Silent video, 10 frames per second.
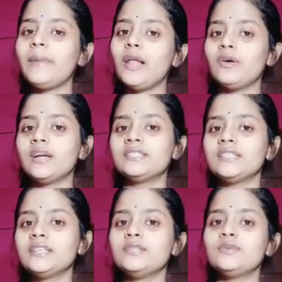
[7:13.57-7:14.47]
ভালো
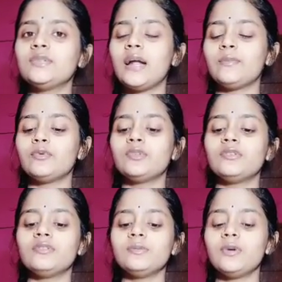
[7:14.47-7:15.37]
আছি কিন্তু তার
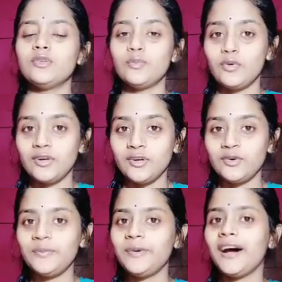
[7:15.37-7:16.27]
মধ্যেও কি বলতো
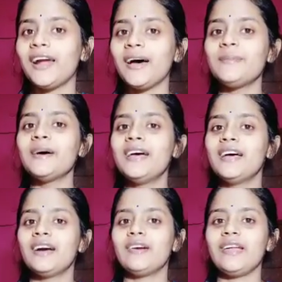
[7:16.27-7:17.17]
মনটা খুব খারাপ
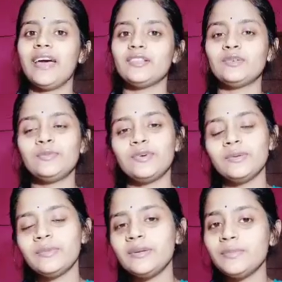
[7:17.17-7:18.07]
কারণ এত
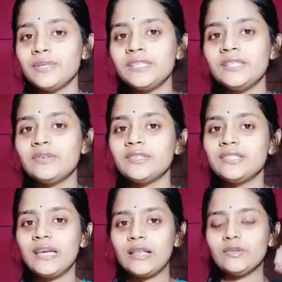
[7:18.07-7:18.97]
পরিমাণে বৃষ্টি
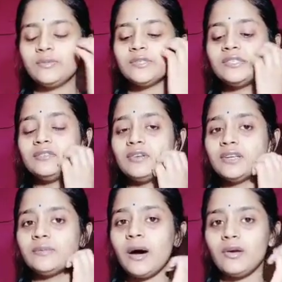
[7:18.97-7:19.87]
হচ্ছে এত বৃষ্টি
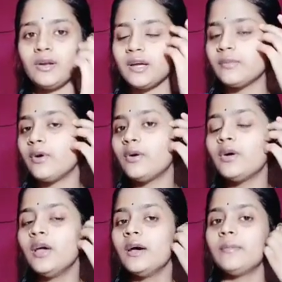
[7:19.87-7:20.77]
হলে কি ভালো লাগে বলো
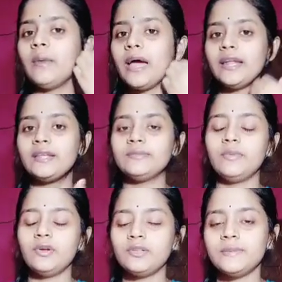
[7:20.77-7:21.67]
বাইরে
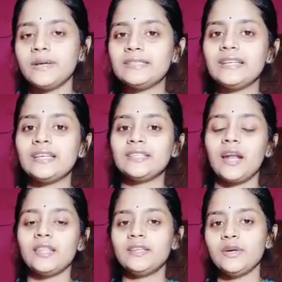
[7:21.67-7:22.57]
বেরোতে পারছি না
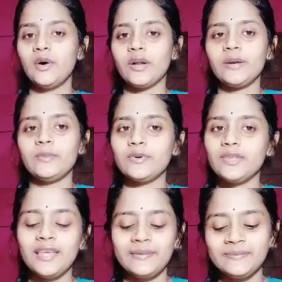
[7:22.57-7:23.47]
সারাদিন ঘরের
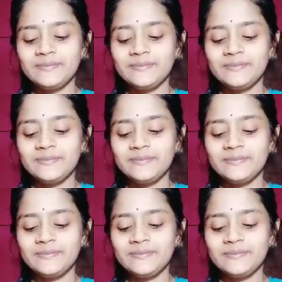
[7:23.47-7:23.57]
মধ্যে